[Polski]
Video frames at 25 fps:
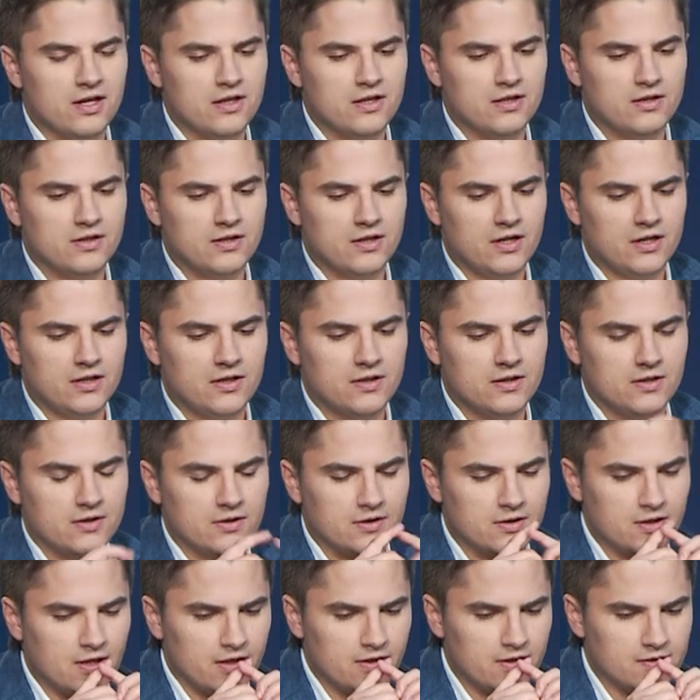kraje, czy,
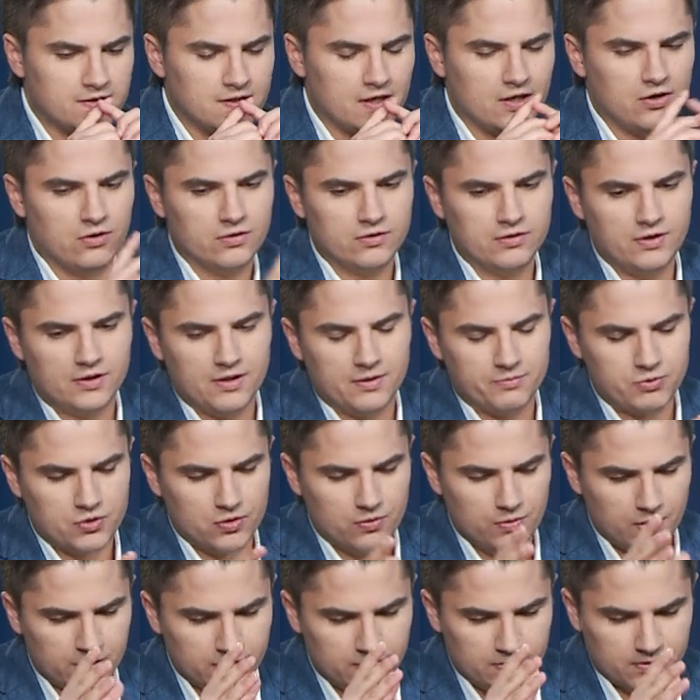kraje, kraje no- zachodnie no, na
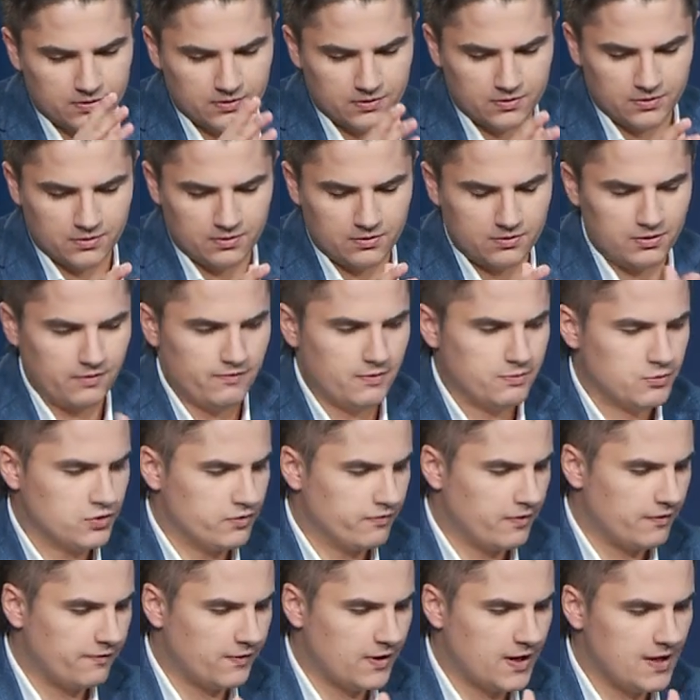przykład, y, no nie wiem,
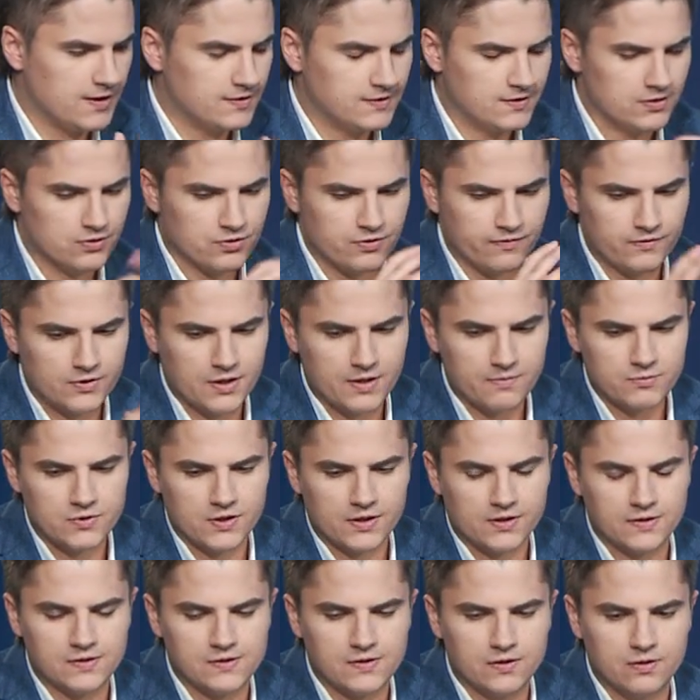czy we Francji, czy w
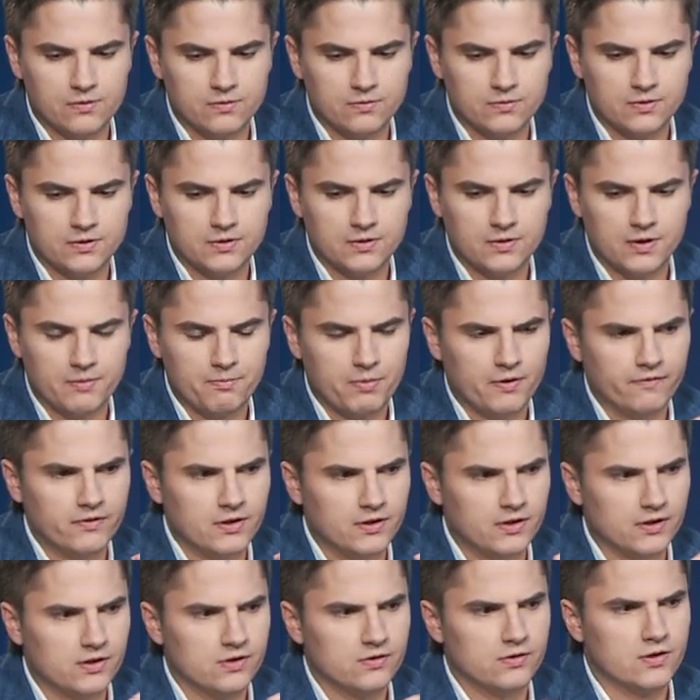Niemczech są y,
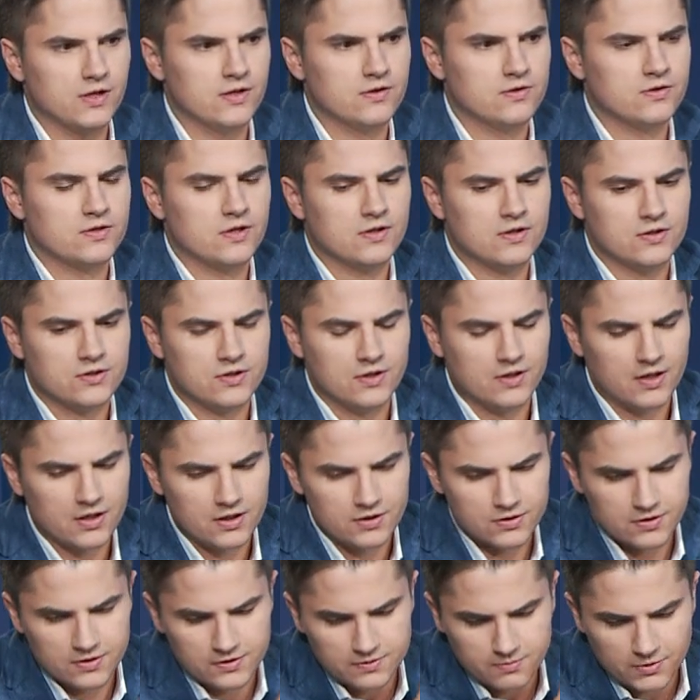pewne takie ograniczenia, że
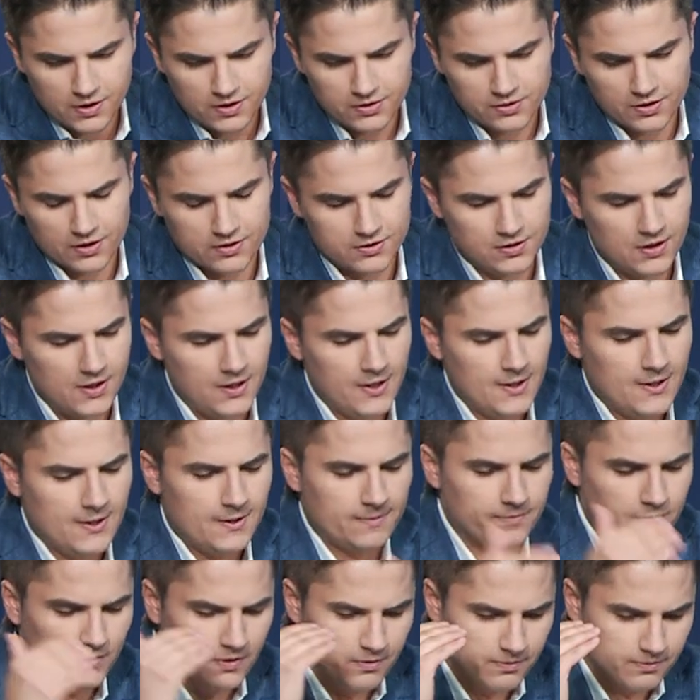należy zmniejszać
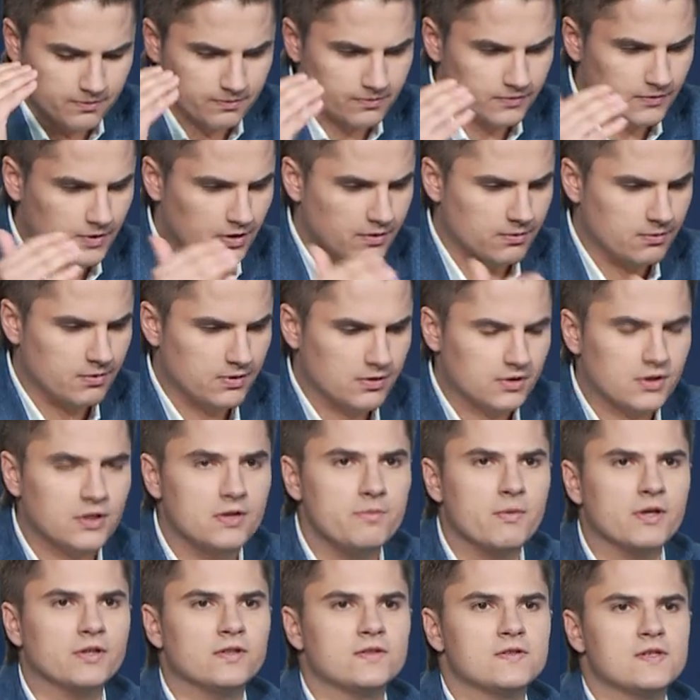wiem, y,
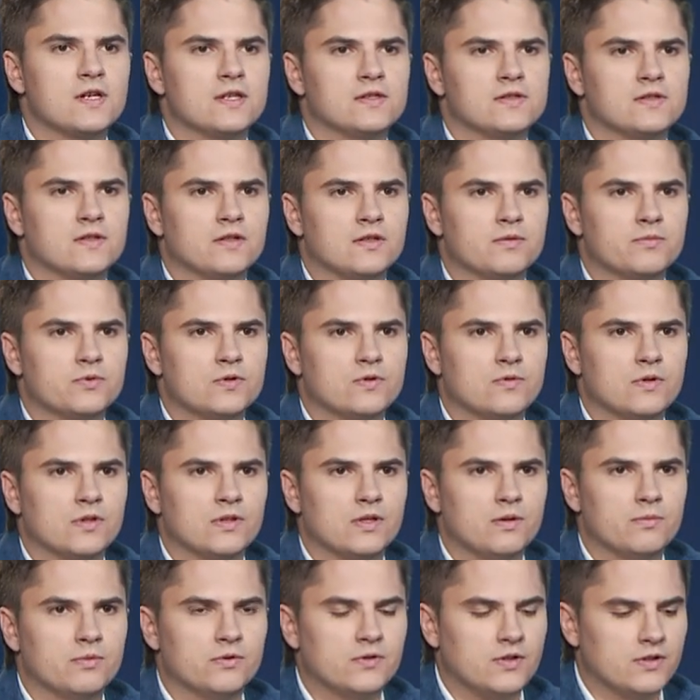klimatyzację na
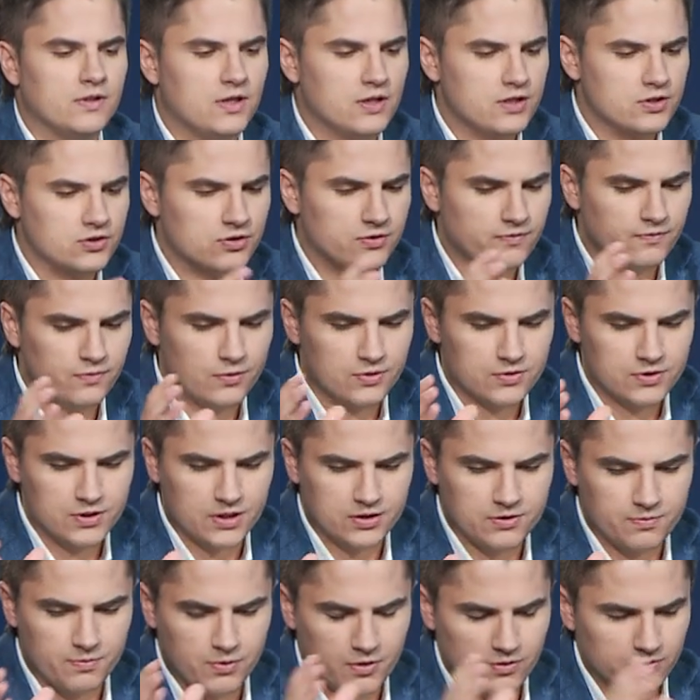przykład, albo nie należy
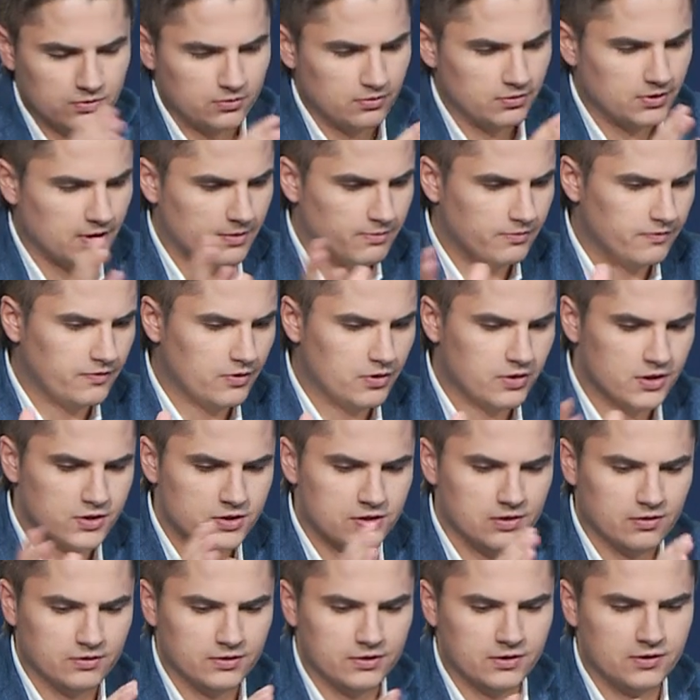włączać prądu tam w
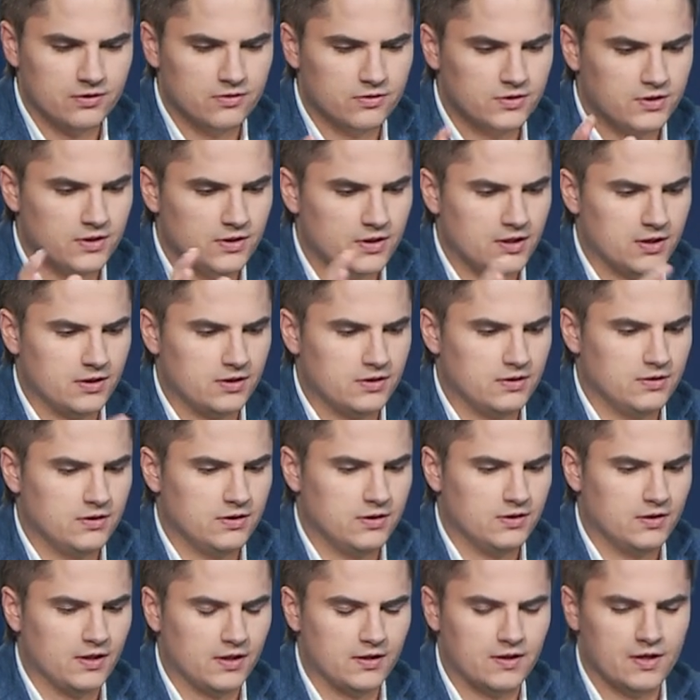określonych godzinach
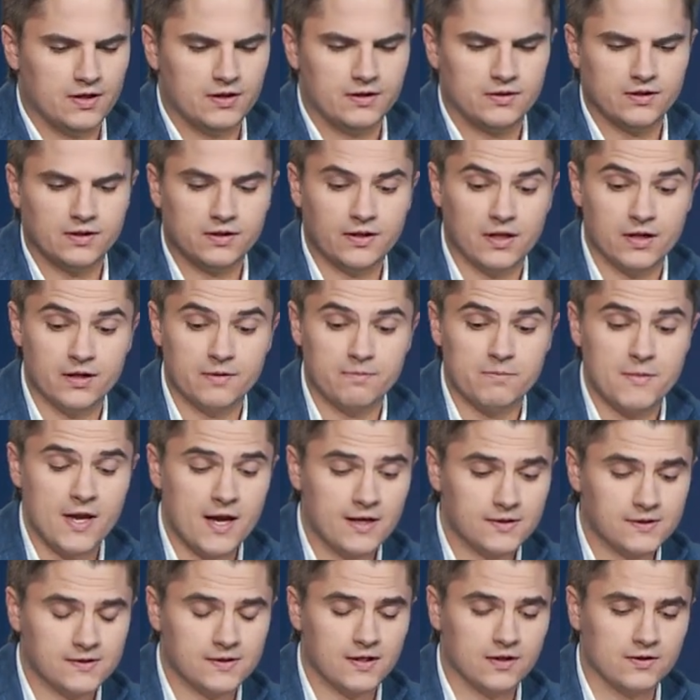e, i tak dalej, i tak dalej.
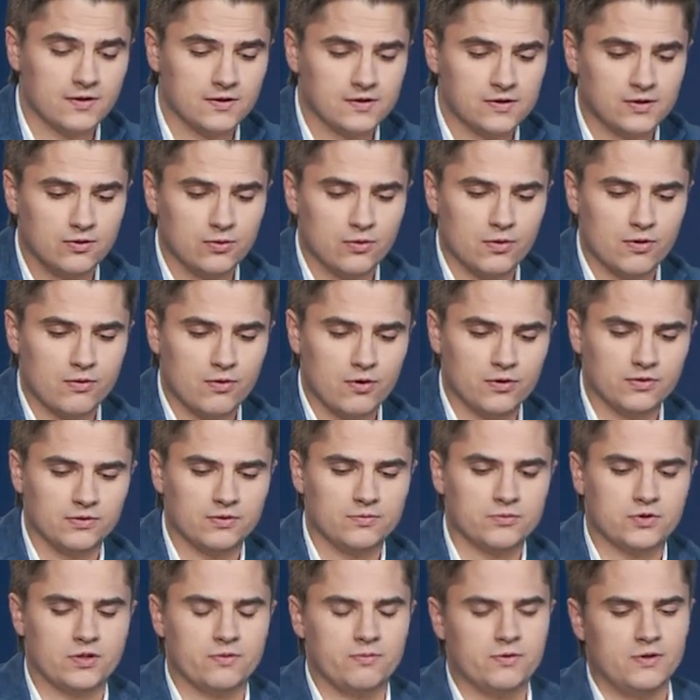Miasta decydują o
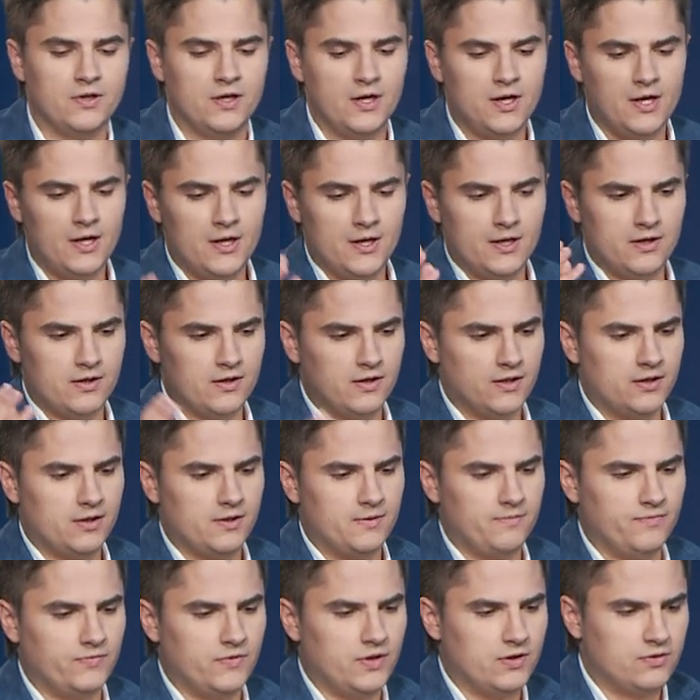tym, żeby e,